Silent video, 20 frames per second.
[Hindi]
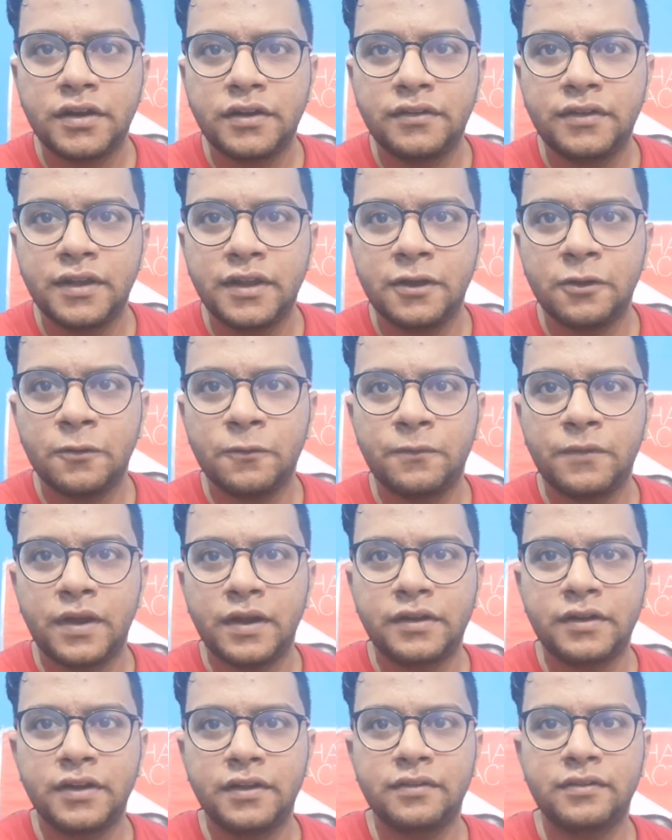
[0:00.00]
तेरे को
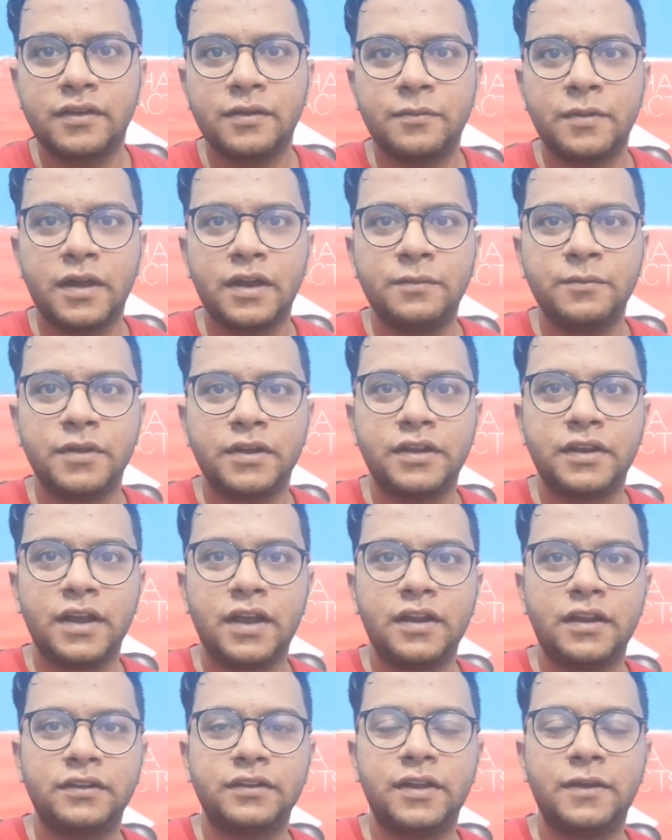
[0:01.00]
फैक्टेक्स के बारे में क्या
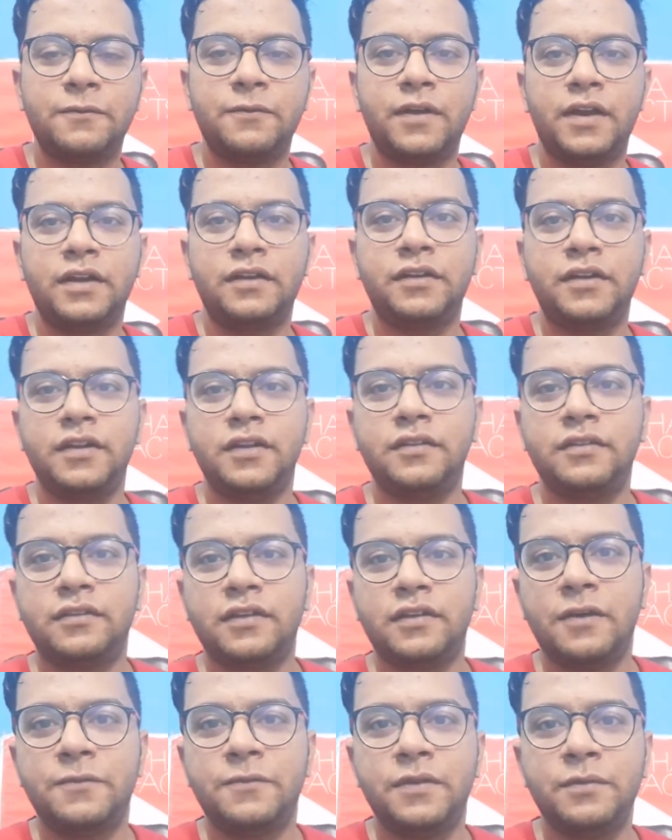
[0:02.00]
लगता है फैक्टेक्स
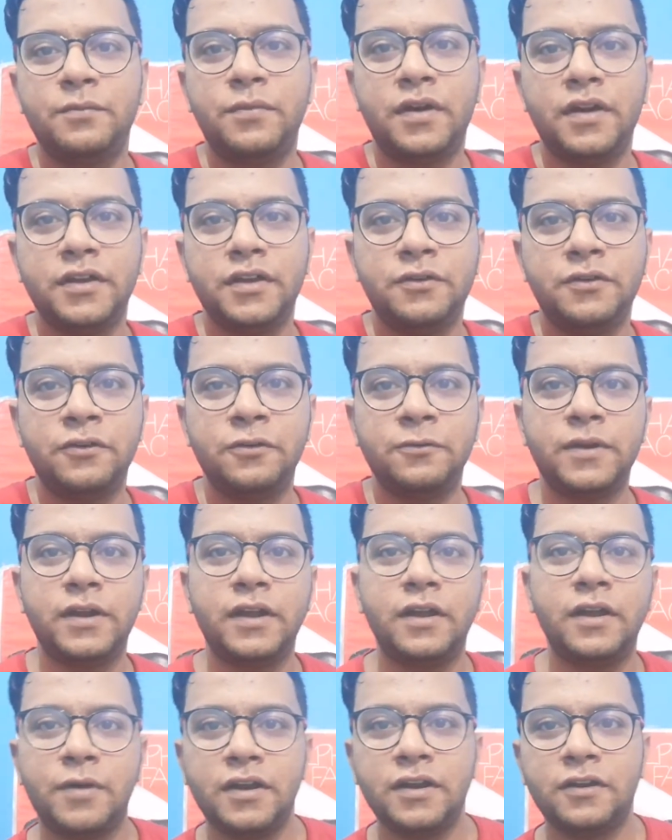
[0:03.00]
काफ़ी बड़े यूट्यूबर हैं
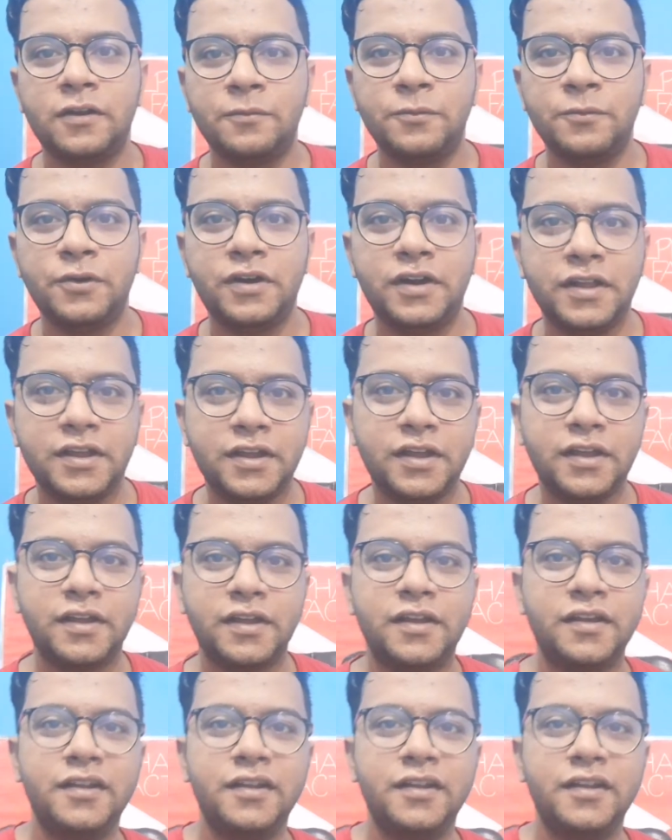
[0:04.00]
हमारी कम्युनिटी के